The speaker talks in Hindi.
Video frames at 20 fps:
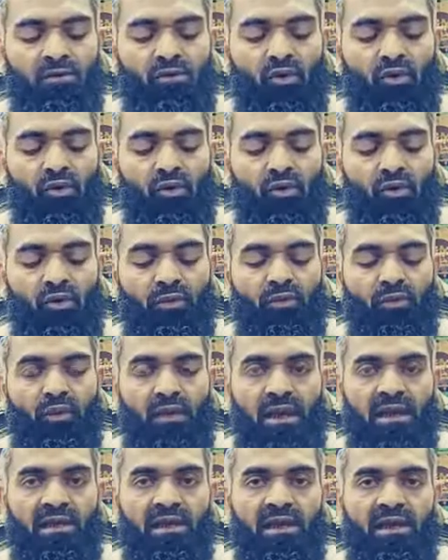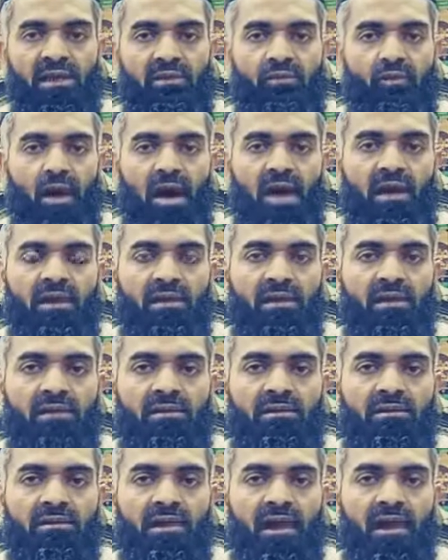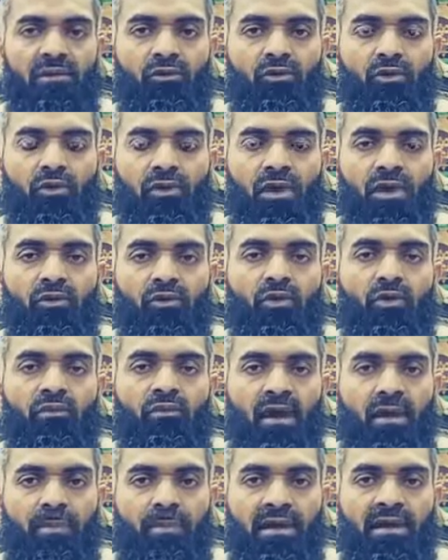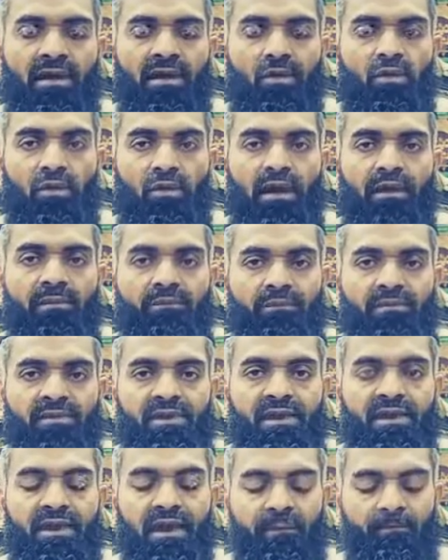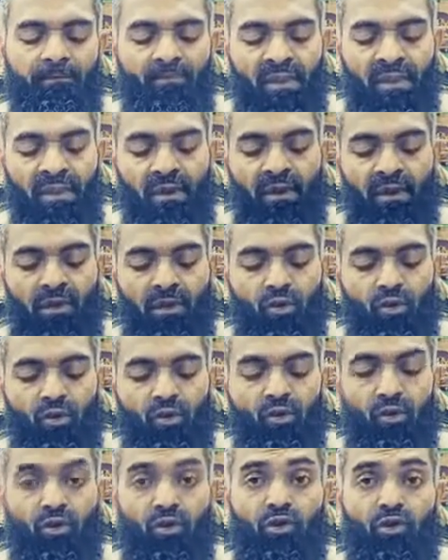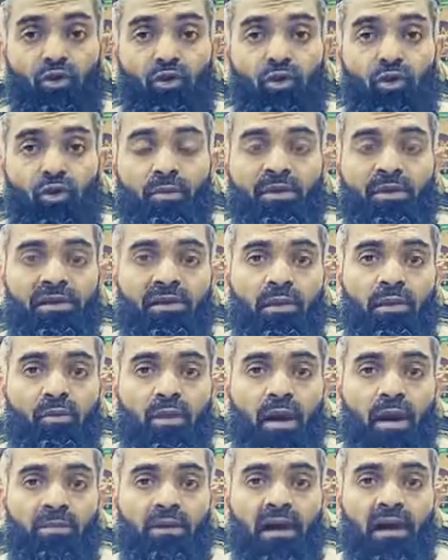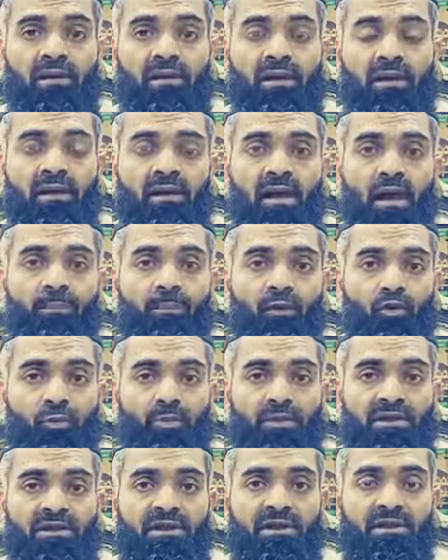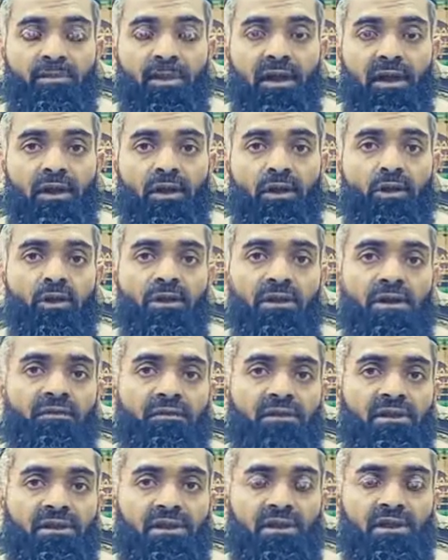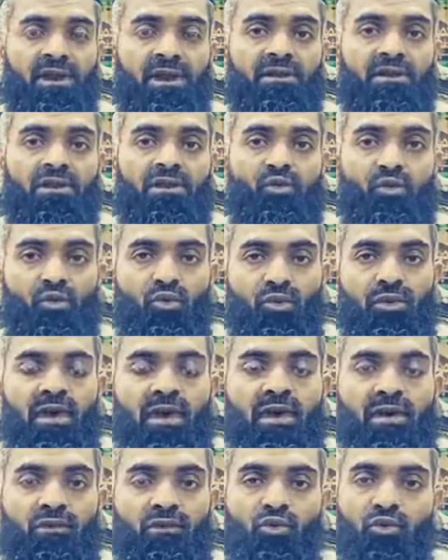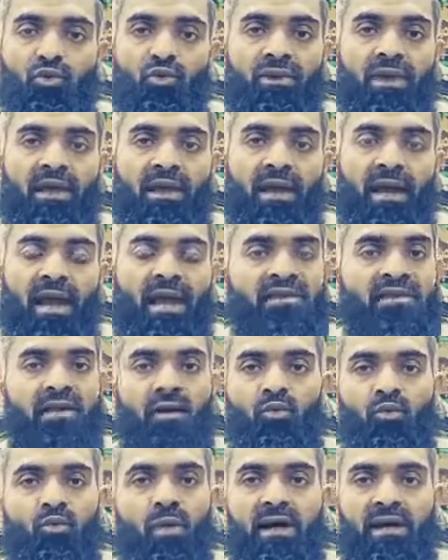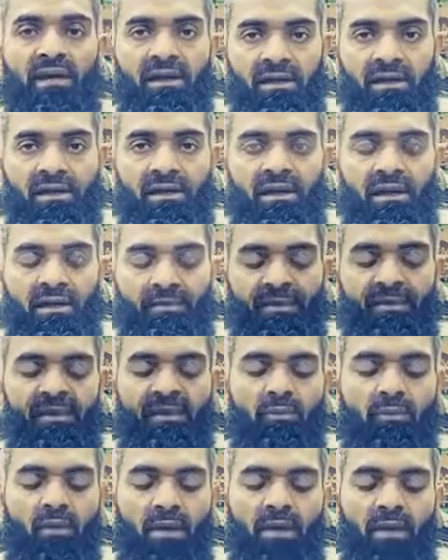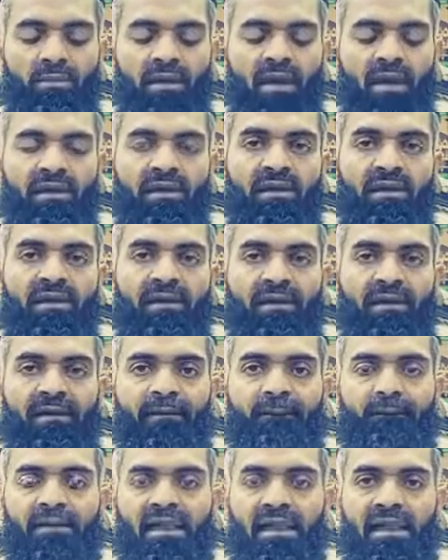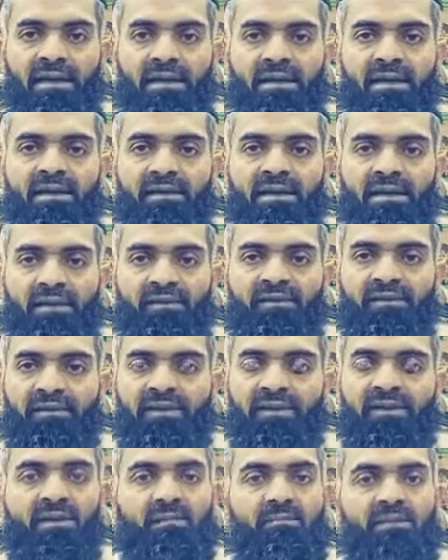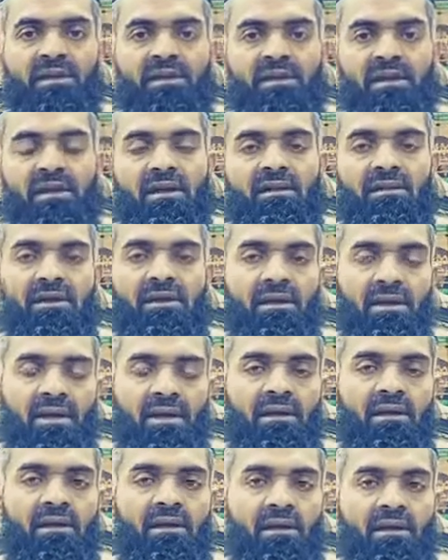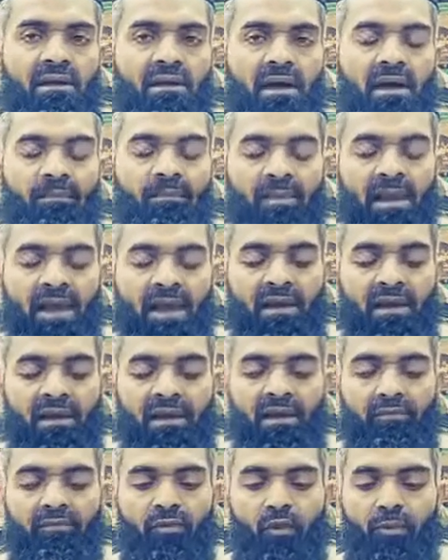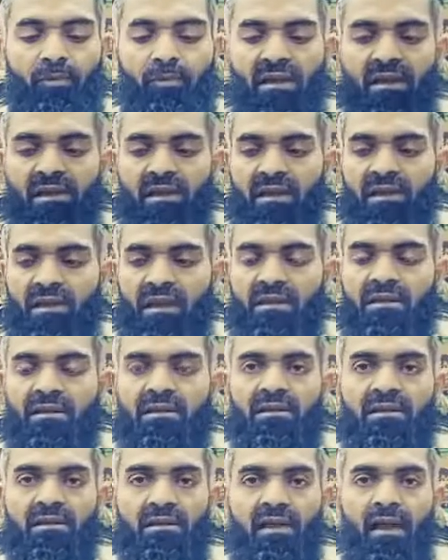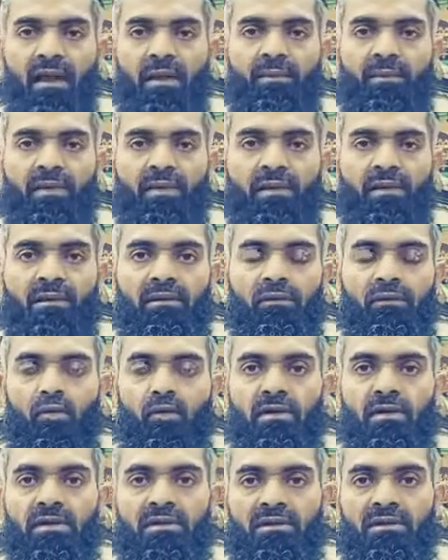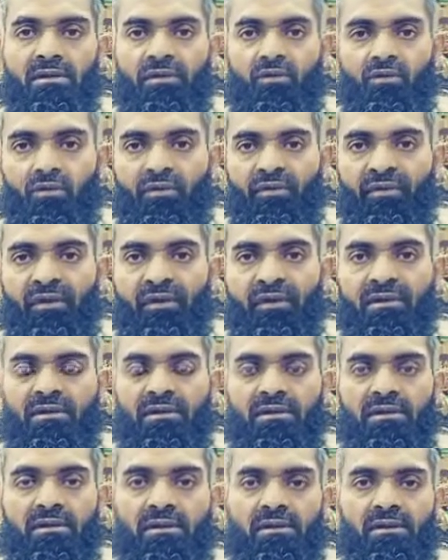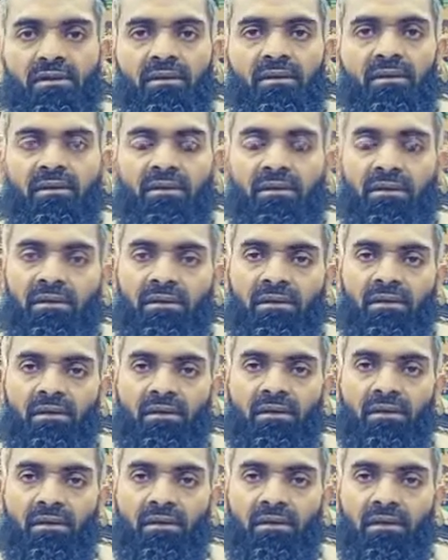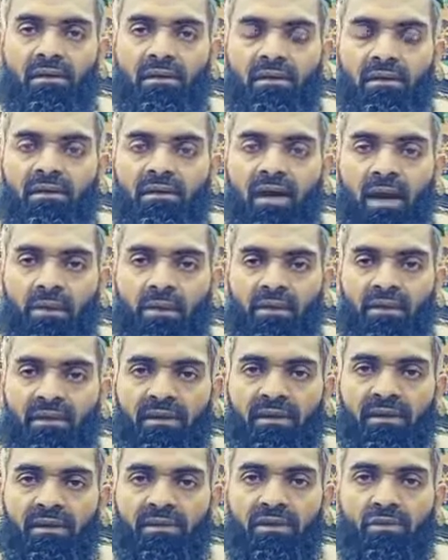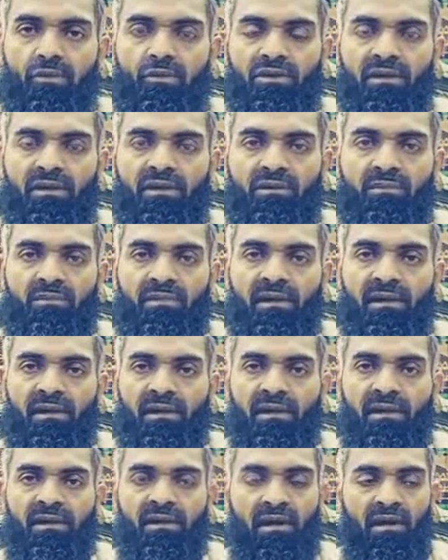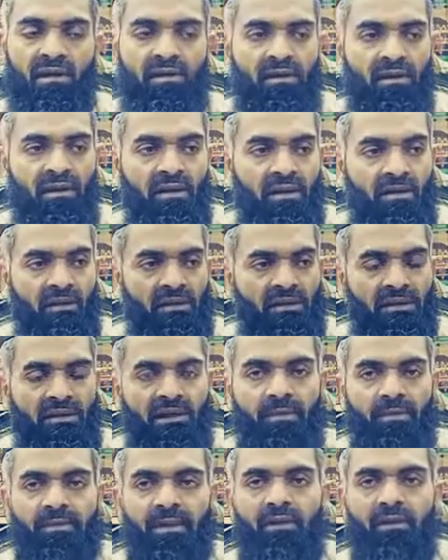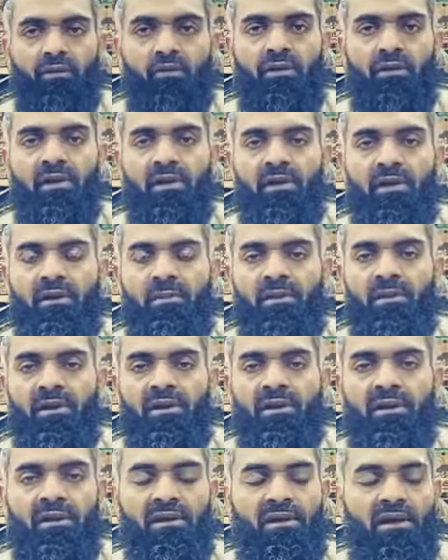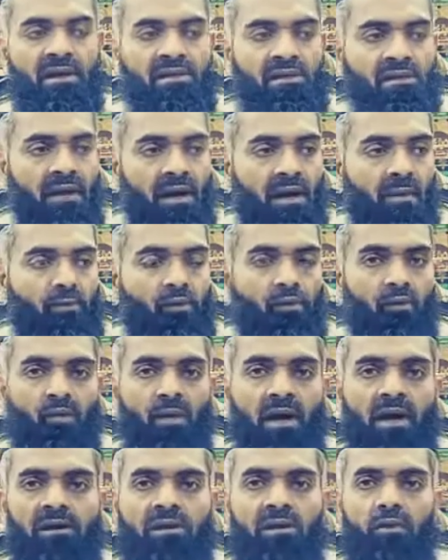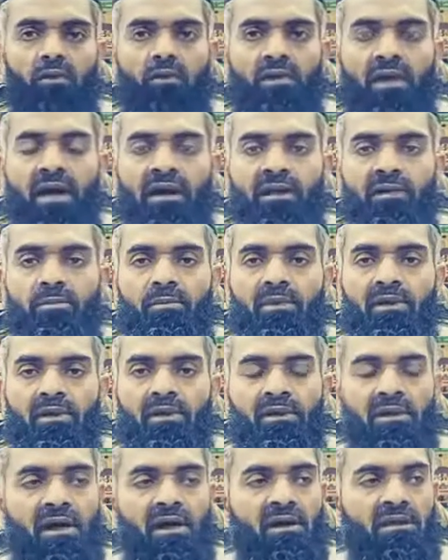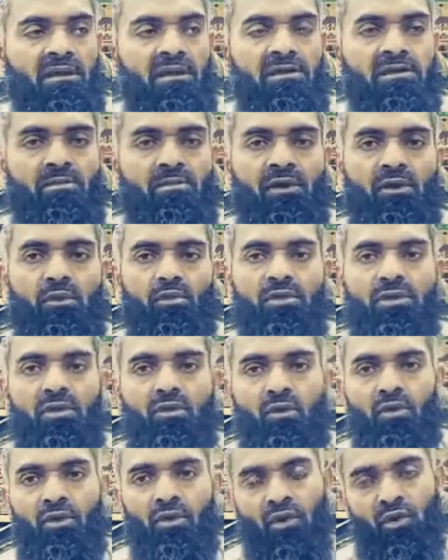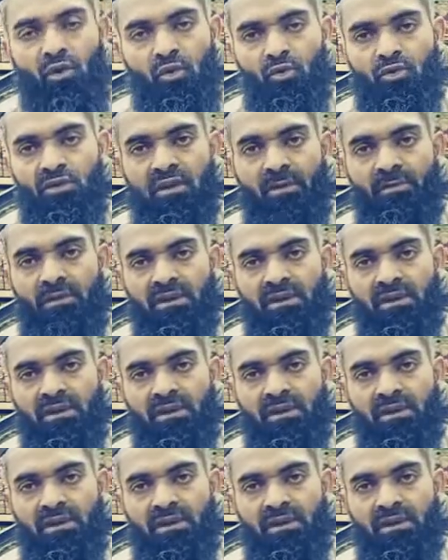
तो वो कहते हैं कि वो आखिरी इंसान जो होगा वो तवाम पैदा होगा ठीक है तो उसको मिर्जा गुलाम कादियानी ने अपने ऊपर चिस्पा करी और ये सिर्फ ऐसे झूठ है झूठ है ऐसा हुआ नहीं मिर्जा गुलाम कादियानी ने ये सिर्फ मिर्जे का तरीका ही ये था कि वो पढ़ता था किसी जगह पे कोई किसी सूफी की किताब के अंदर से कोई चीज़ मिल गई या गिरी पड़ी कोई दलील मिल गई या जनाब को कुरान की कोई आयत मिल गई या हदीस मिल गई उसको उसका